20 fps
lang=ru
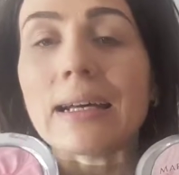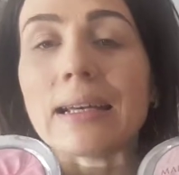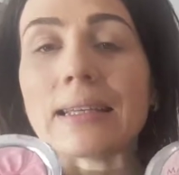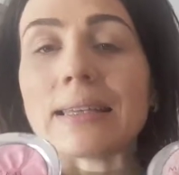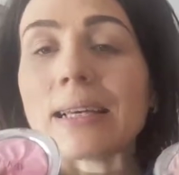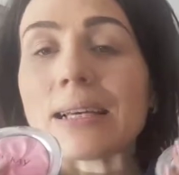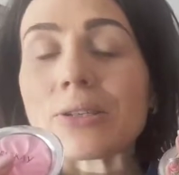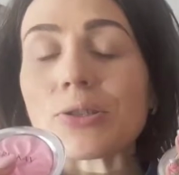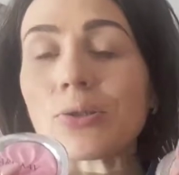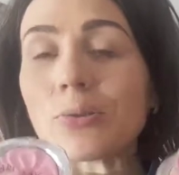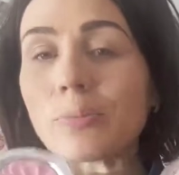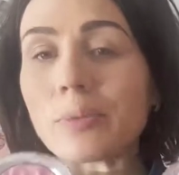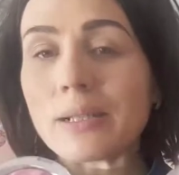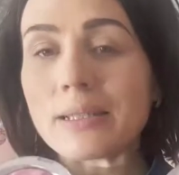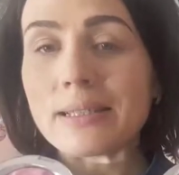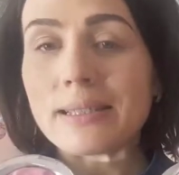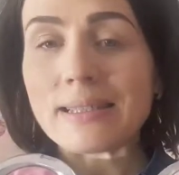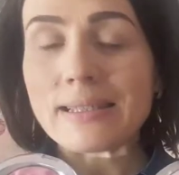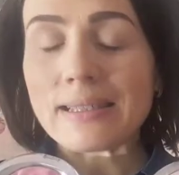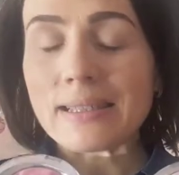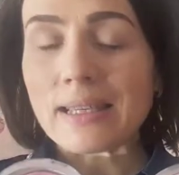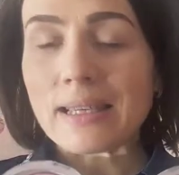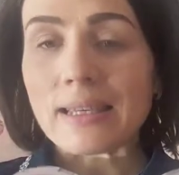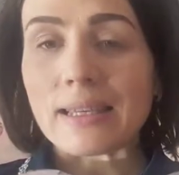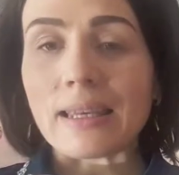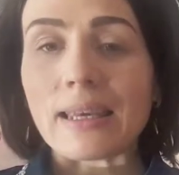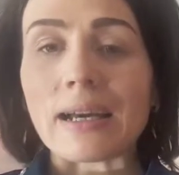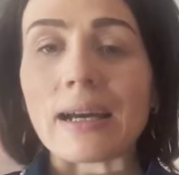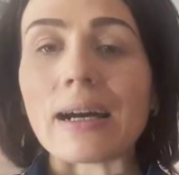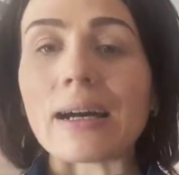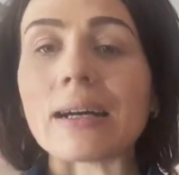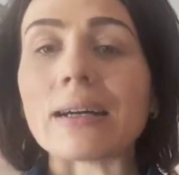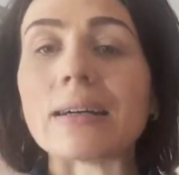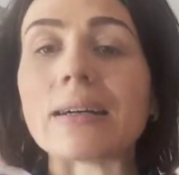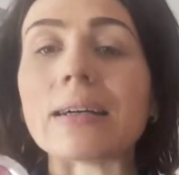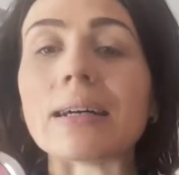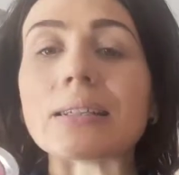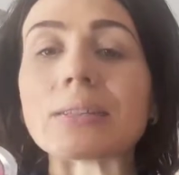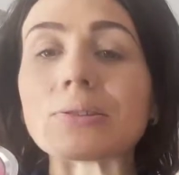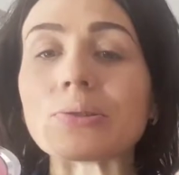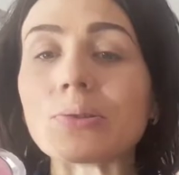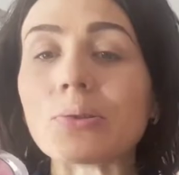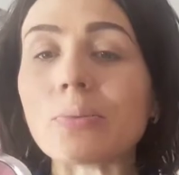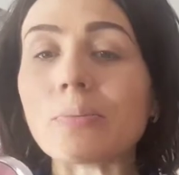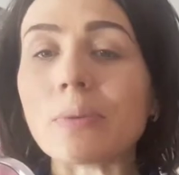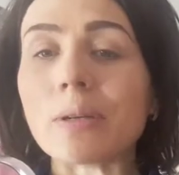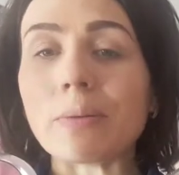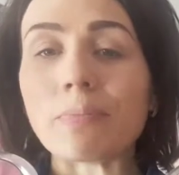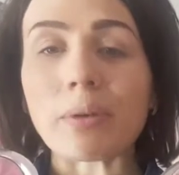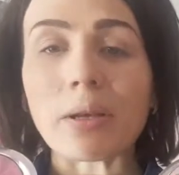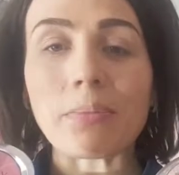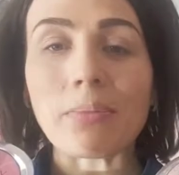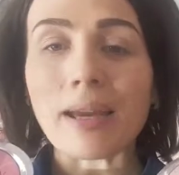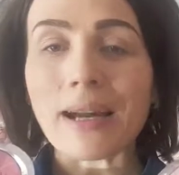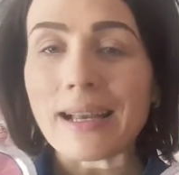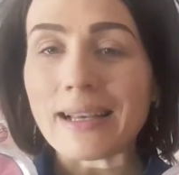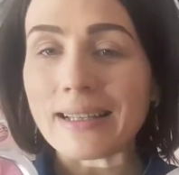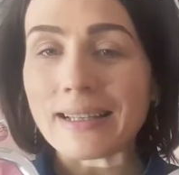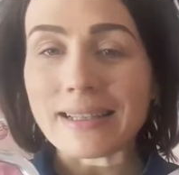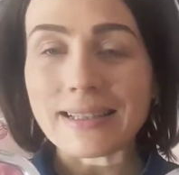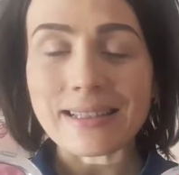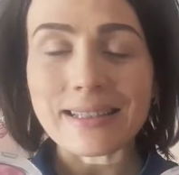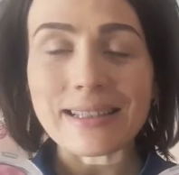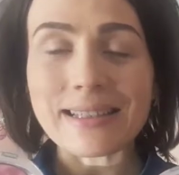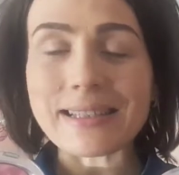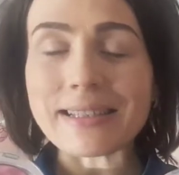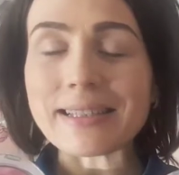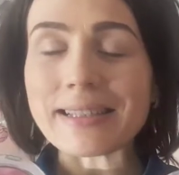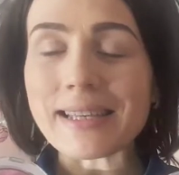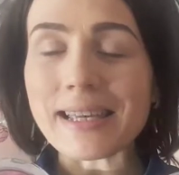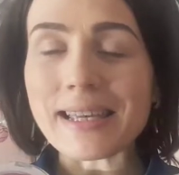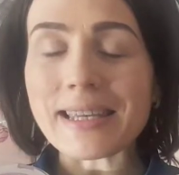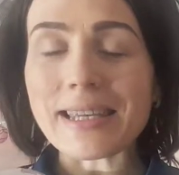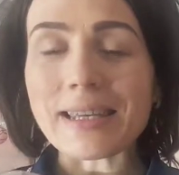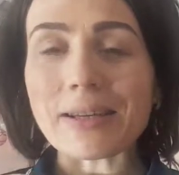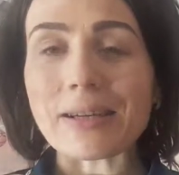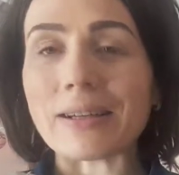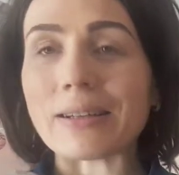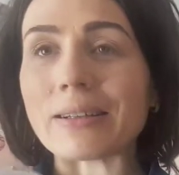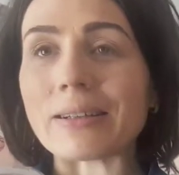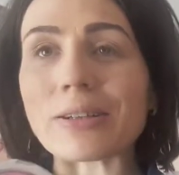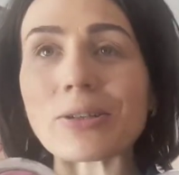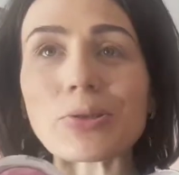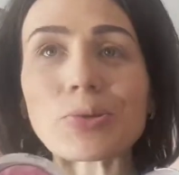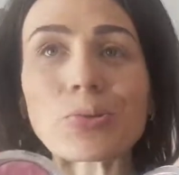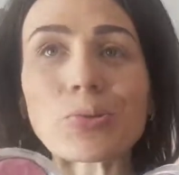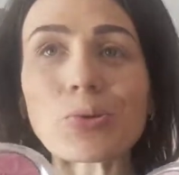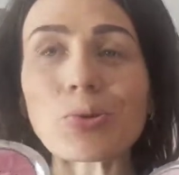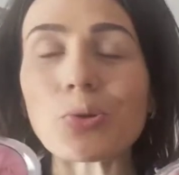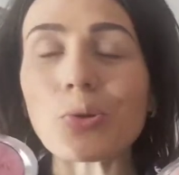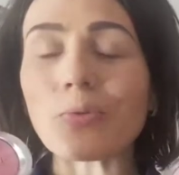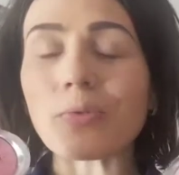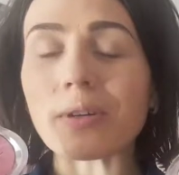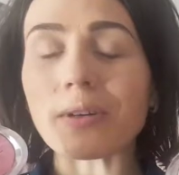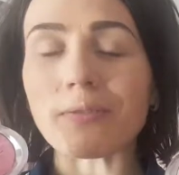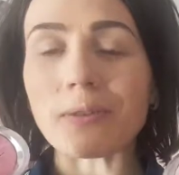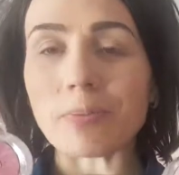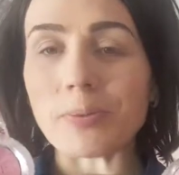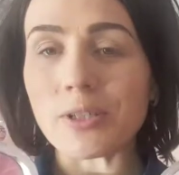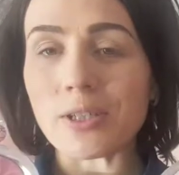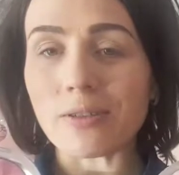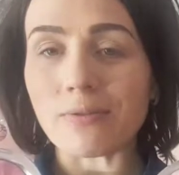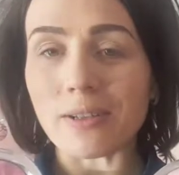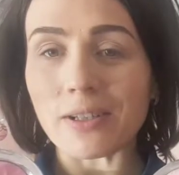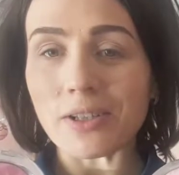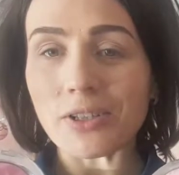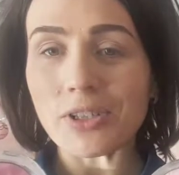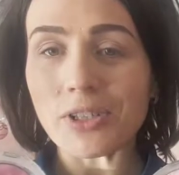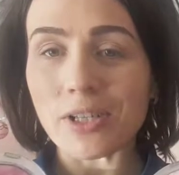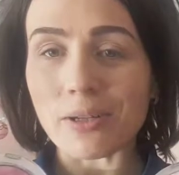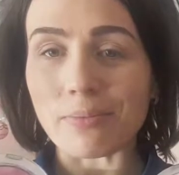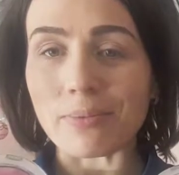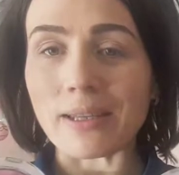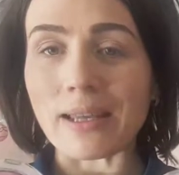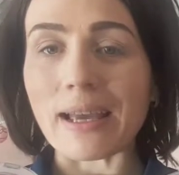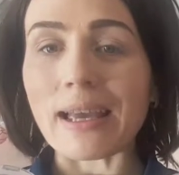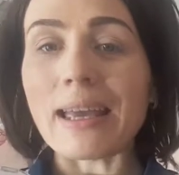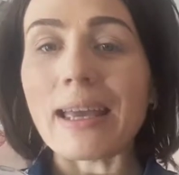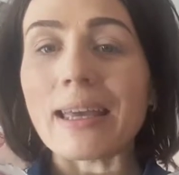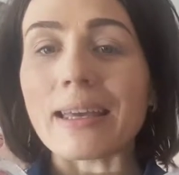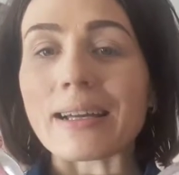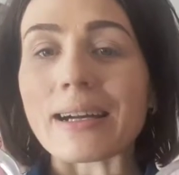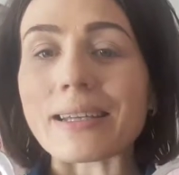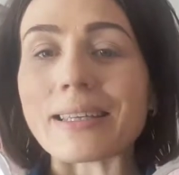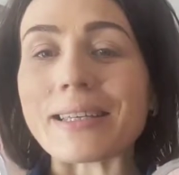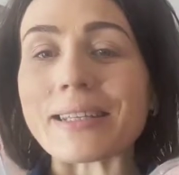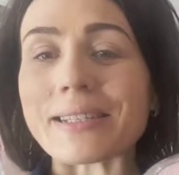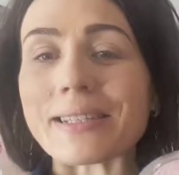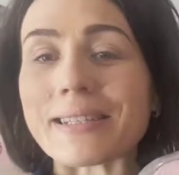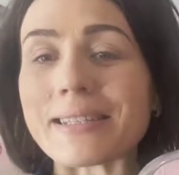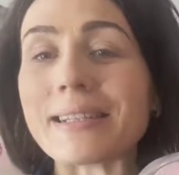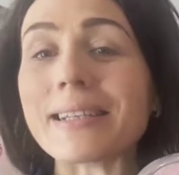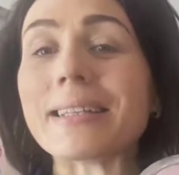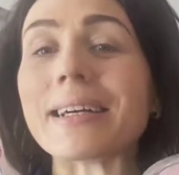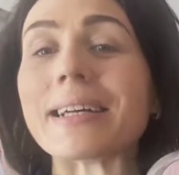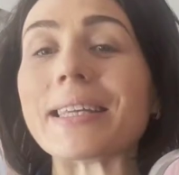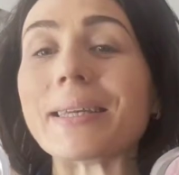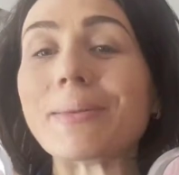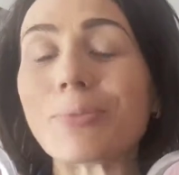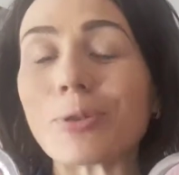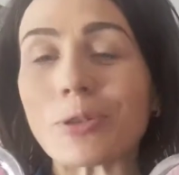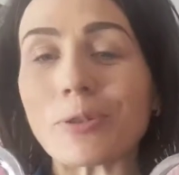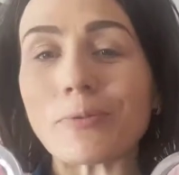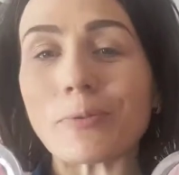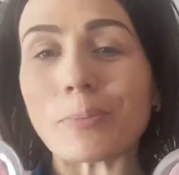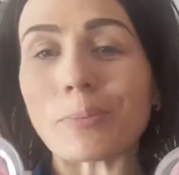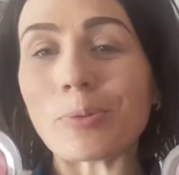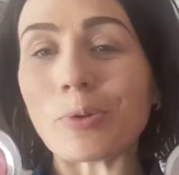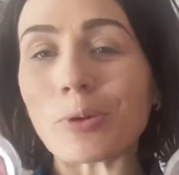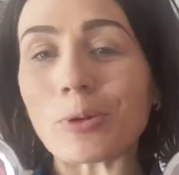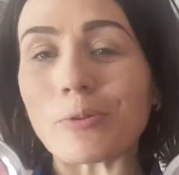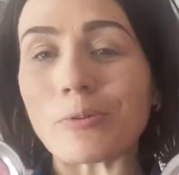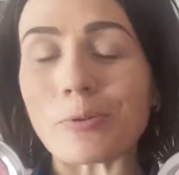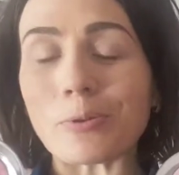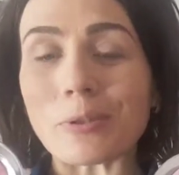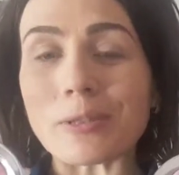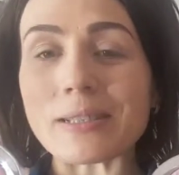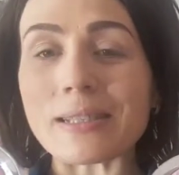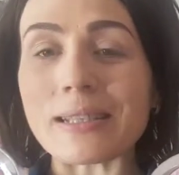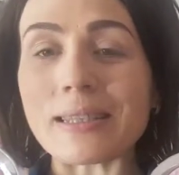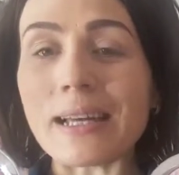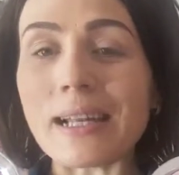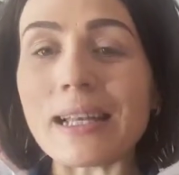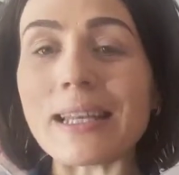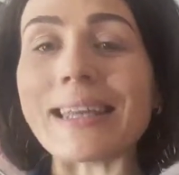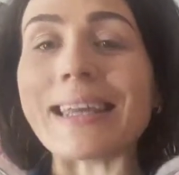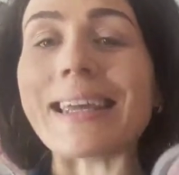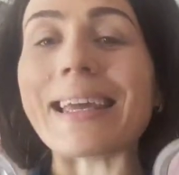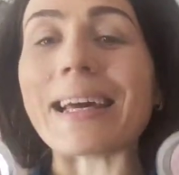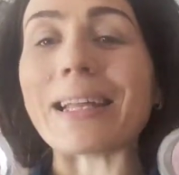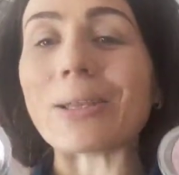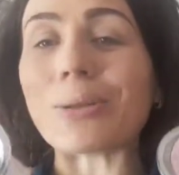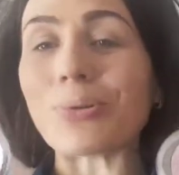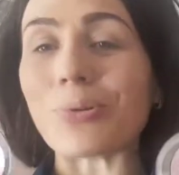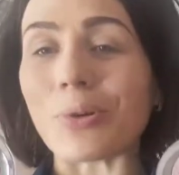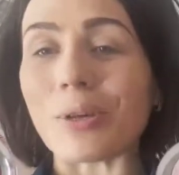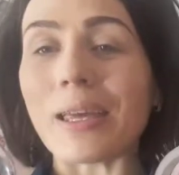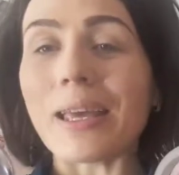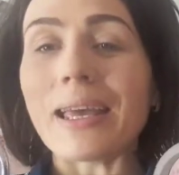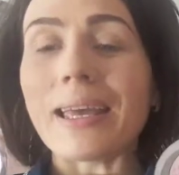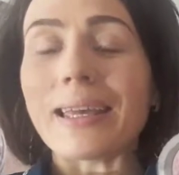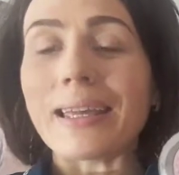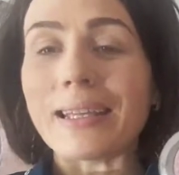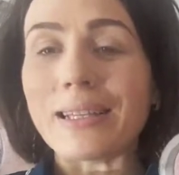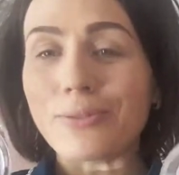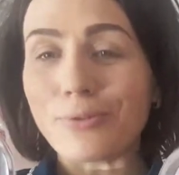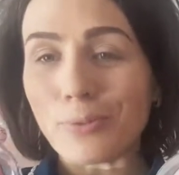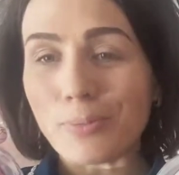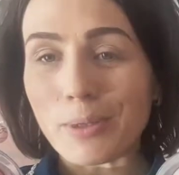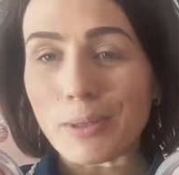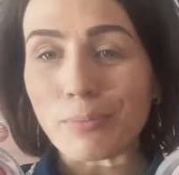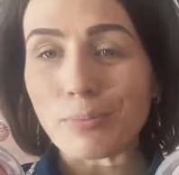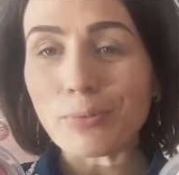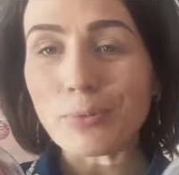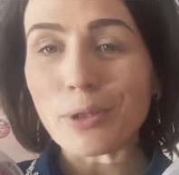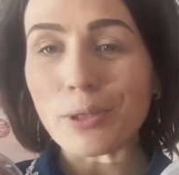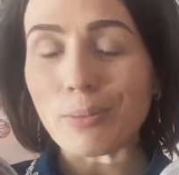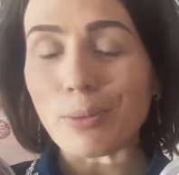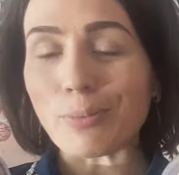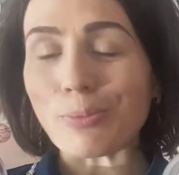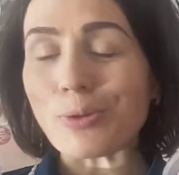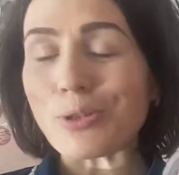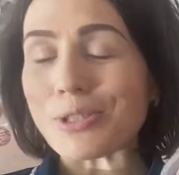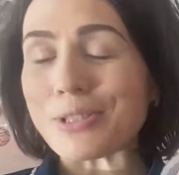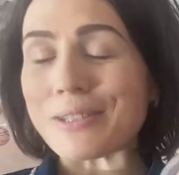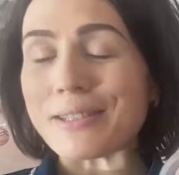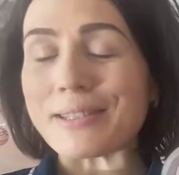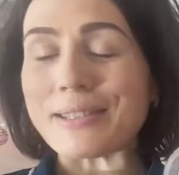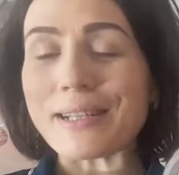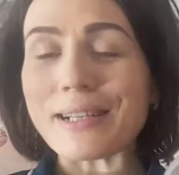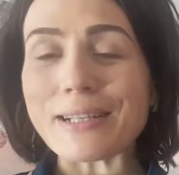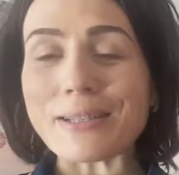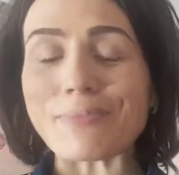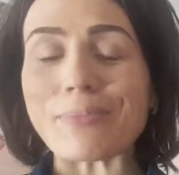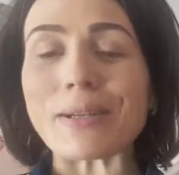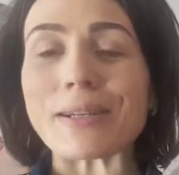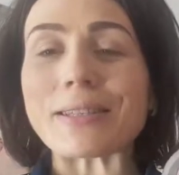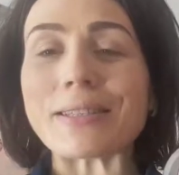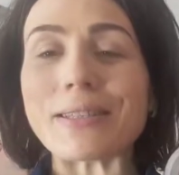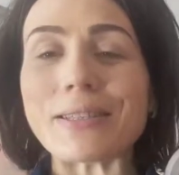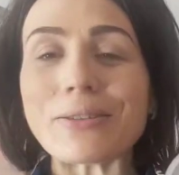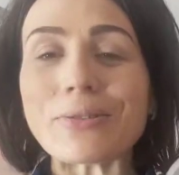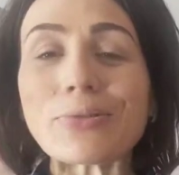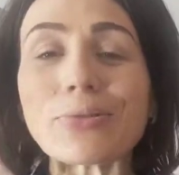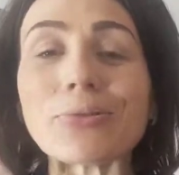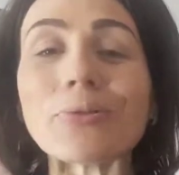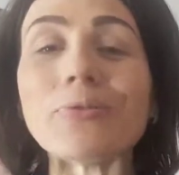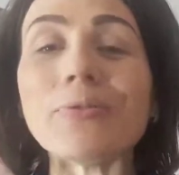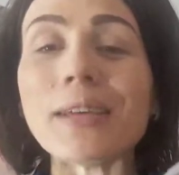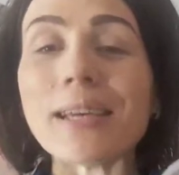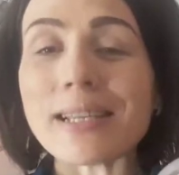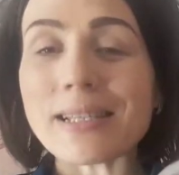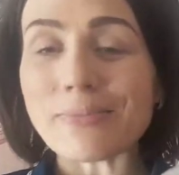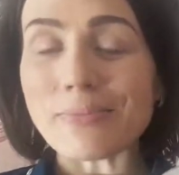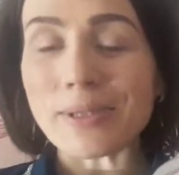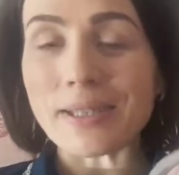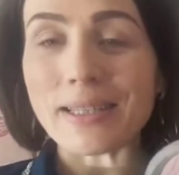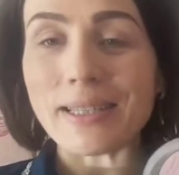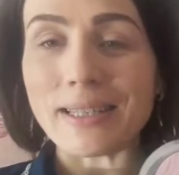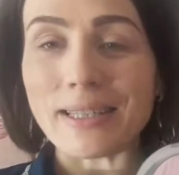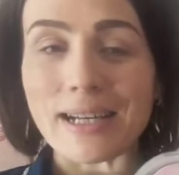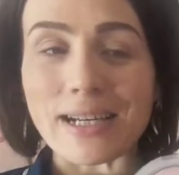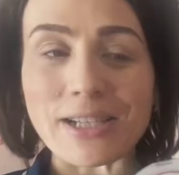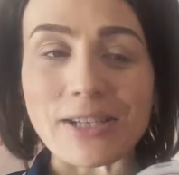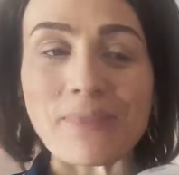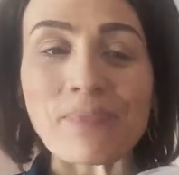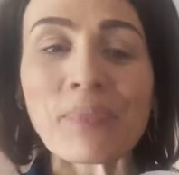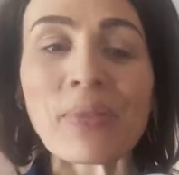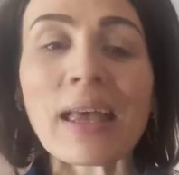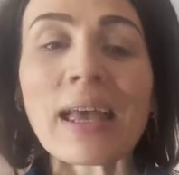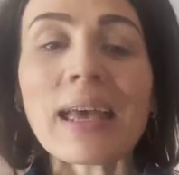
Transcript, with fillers: Это особое теснение, а, особое премиальное нанесение, а, растушевка вообще волшебная. Как я сказала, они многофункциональны и одной или двумя пудрами можно сделать ну, весь макияж.